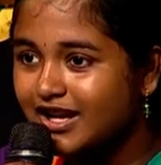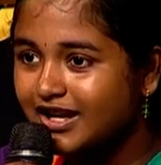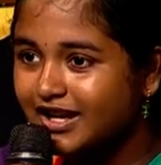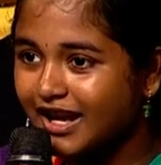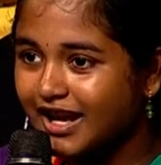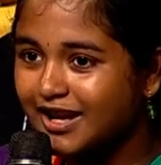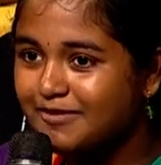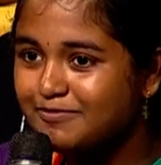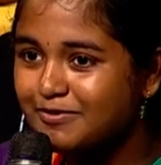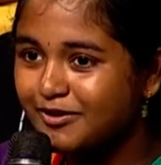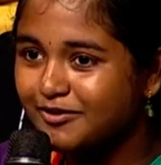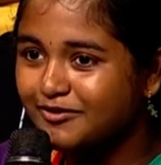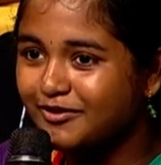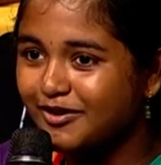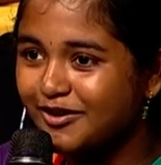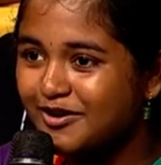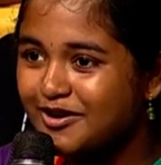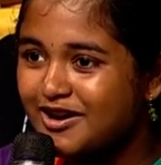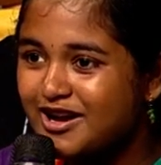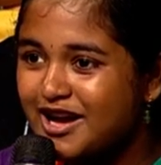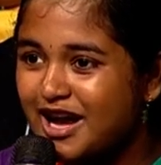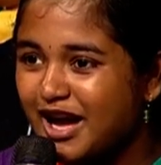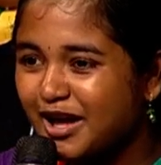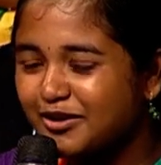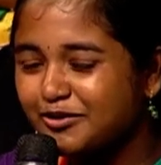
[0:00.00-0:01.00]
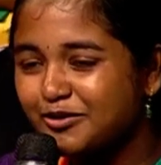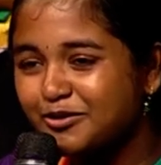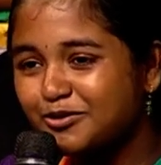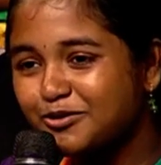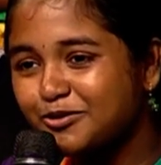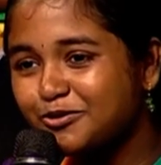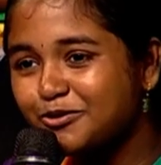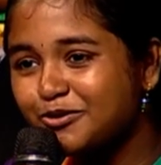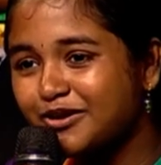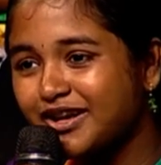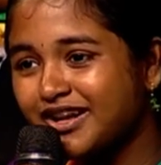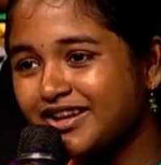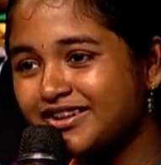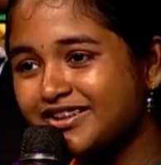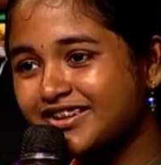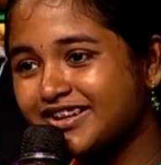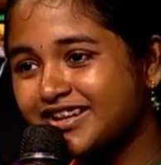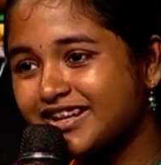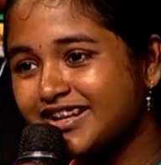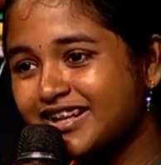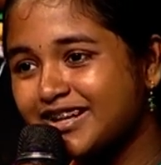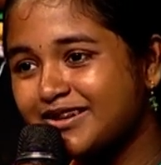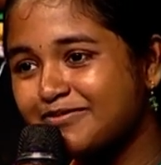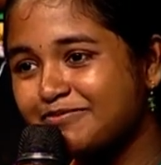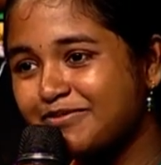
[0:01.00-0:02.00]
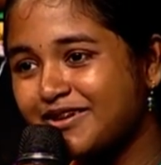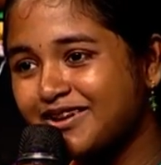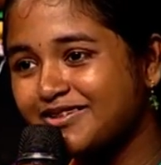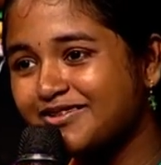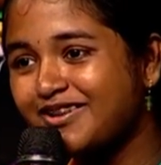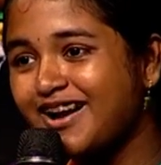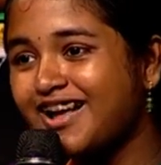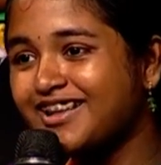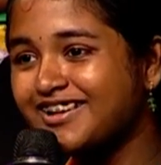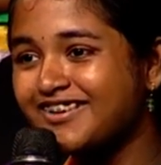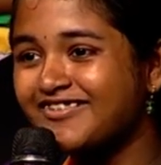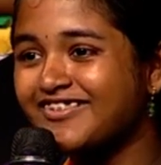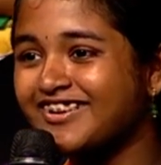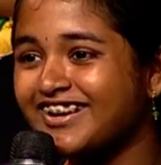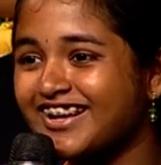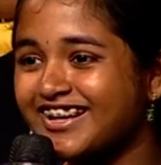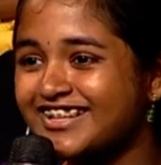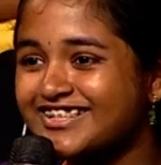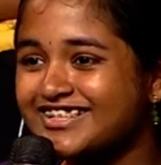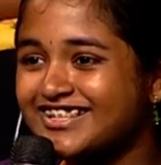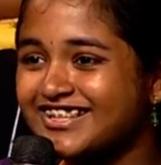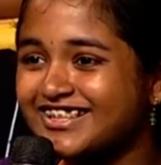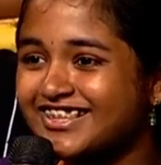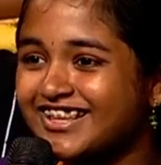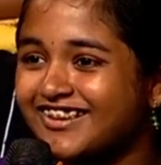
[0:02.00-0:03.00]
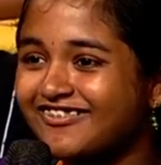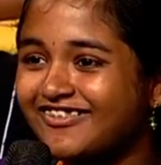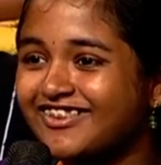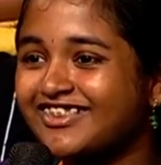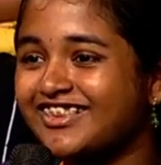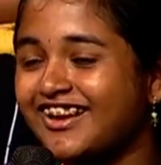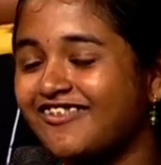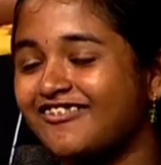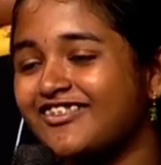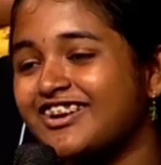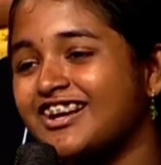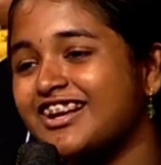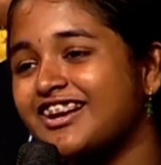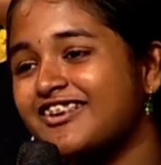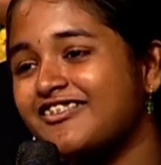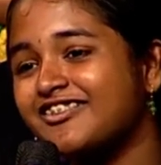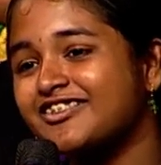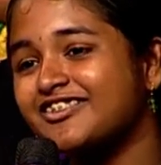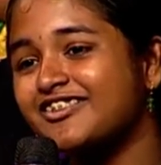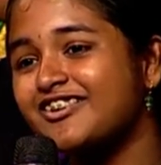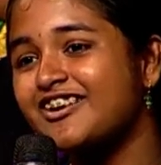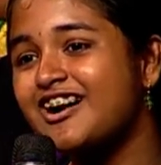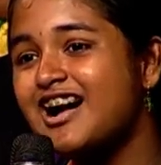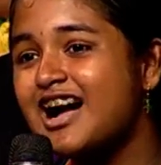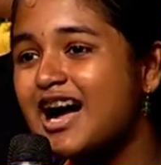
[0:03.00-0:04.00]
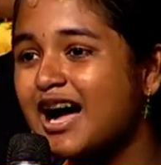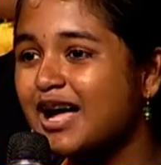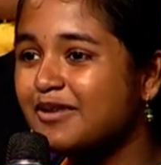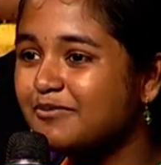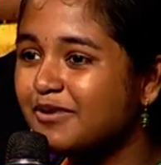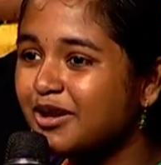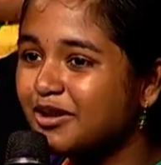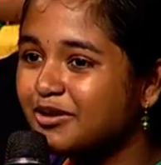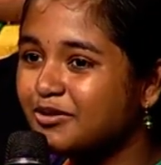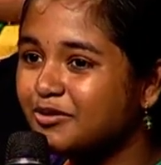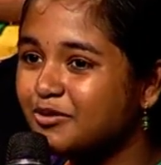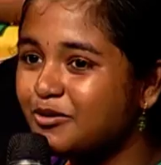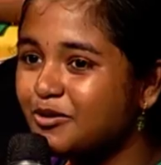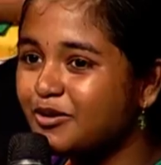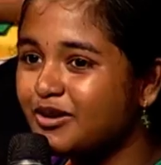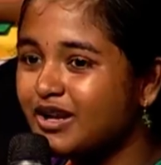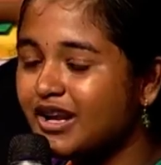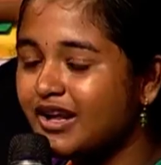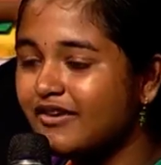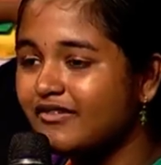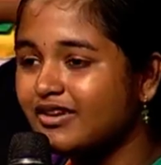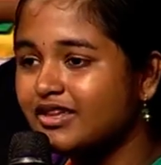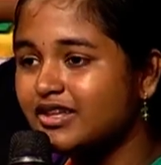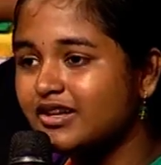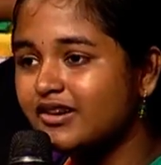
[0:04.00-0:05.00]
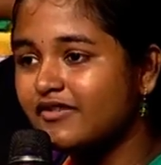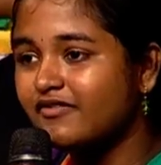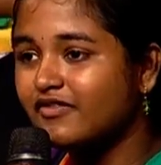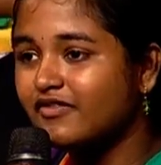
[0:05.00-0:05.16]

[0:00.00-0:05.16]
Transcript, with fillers: ட்ரை பண்ணுவோம் அது ஒரு டூ டேஸ்க்கு பேசுவோம் அதுக்கப்புறம் நெக்ஸ்ட் திரும்பியும் தமிழ்லேயே வந்துடும் அது மாதிரி ஸ்கூலில் வந்து